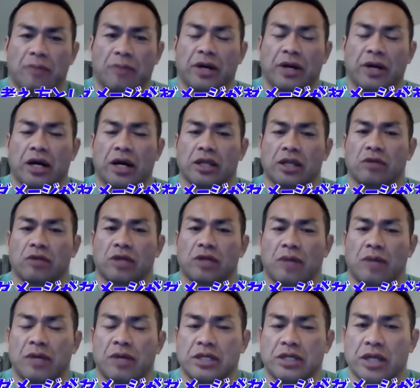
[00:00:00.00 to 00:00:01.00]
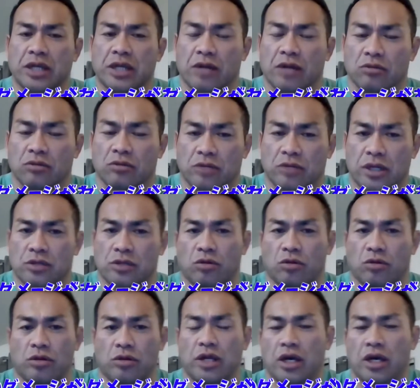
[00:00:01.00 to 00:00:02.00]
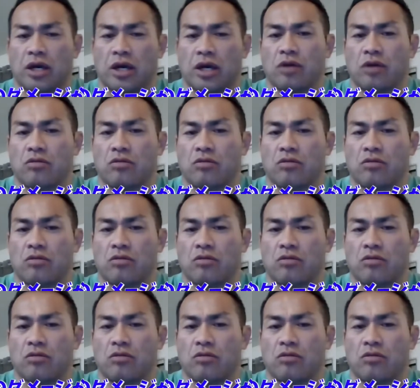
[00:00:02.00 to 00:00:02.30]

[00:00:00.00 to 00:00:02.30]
やっぱり体のダメージがあるので、そこに栄